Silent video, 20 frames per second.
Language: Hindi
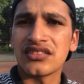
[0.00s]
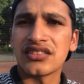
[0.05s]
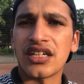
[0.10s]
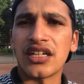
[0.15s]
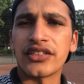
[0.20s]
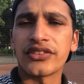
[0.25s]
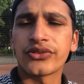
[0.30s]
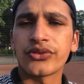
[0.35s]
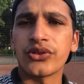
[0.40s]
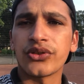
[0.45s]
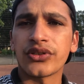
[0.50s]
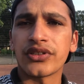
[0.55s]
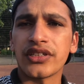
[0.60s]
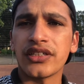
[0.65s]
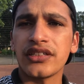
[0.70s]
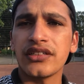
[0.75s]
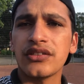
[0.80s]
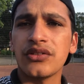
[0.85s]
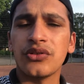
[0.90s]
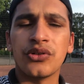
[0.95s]
साठ स्कोर
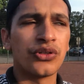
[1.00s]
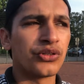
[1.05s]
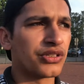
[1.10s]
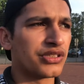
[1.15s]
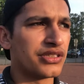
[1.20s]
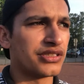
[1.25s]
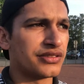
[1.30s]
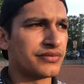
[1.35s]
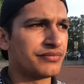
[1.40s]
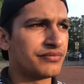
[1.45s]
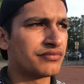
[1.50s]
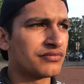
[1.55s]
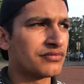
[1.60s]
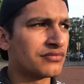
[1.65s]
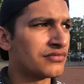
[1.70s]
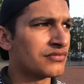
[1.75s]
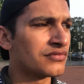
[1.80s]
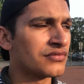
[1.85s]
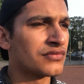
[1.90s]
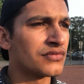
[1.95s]
था और
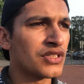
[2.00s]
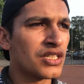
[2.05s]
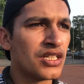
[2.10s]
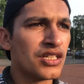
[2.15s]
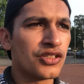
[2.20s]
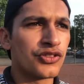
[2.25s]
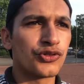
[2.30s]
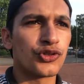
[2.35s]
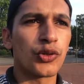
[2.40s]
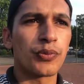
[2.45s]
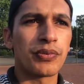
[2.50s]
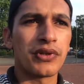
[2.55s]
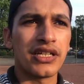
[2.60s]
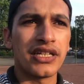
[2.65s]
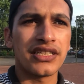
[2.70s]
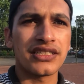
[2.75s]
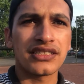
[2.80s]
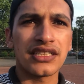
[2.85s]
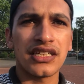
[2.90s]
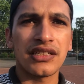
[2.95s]
जो
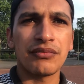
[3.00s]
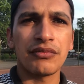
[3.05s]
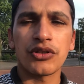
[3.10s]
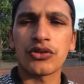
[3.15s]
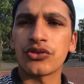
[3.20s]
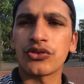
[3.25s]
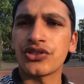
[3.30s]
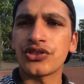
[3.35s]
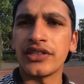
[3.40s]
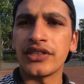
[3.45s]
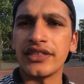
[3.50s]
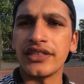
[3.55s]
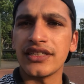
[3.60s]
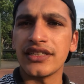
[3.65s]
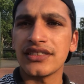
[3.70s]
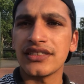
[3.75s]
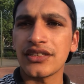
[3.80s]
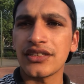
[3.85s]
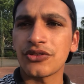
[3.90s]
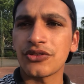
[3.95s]
प्लेयर्स हैं इनमें कुछ
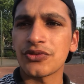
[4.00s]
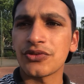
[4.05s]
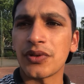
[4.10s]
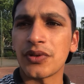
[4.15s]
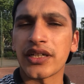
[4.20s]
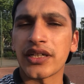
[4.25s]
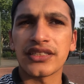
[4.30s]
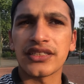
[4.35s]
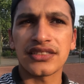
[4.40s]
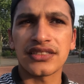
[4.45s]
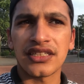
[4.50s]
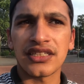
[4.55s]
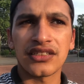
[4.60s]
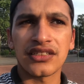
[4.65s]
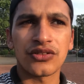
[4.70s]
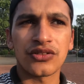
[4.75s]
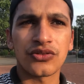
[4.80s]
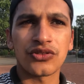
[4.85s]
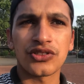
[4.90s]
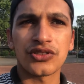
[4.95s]
इंडियंस हैं कुछ पाकिस्तानी
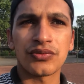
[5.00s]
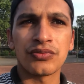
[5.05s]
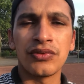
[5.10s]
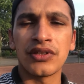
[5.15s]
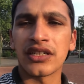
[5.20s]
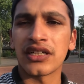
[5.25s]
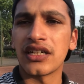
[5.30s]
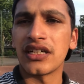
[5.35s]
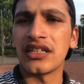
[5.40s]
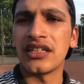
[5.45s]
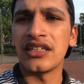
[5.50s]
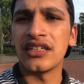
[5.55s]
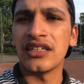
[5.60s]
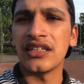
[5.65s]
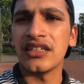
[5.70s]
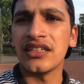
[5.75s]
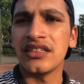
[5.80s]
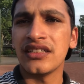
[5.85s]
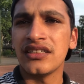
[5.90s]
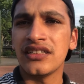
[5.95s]
और कुछ बंगाली
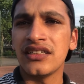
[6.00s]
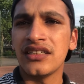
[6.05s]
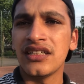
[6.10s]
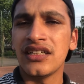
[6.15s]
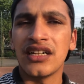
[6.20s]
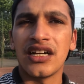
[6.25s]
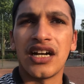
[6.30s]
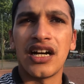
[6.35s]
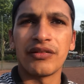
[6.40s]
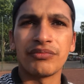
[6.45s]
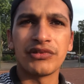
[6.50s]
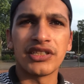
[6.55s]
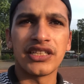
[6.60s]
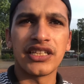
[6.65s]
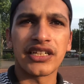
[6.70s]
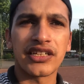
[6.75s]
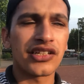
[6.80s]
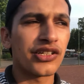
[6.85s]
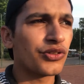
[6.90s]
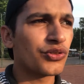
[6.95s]
हैं आपने
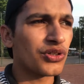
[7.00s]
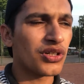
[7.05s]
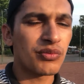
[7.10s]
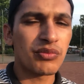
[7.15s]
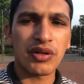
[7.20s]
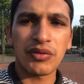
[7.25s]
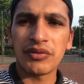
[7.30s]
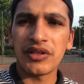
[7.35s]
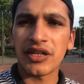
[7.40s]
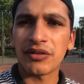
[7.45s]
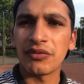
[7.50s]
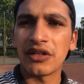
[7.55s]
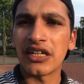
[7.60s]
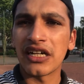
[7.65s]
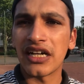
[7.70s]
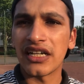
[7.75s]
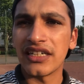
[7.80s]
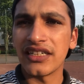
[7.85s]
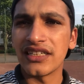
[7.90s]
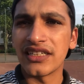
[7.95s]
देखा ही होगा मैं भी एक
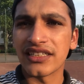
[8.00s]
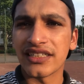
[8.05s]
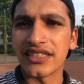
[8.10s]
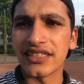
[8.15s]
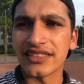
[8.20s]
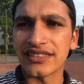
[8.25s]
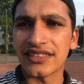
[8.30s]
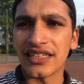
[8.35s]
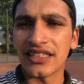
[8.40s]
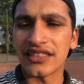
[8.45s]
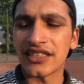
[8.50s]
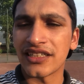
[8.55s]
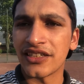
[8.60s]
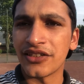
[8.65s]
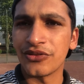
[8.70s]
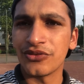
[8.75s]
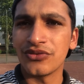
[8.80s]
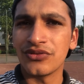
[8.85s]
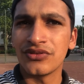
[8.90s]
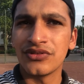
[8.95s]
बंगाली लड़के के साथ आया
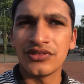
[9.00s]
हूँ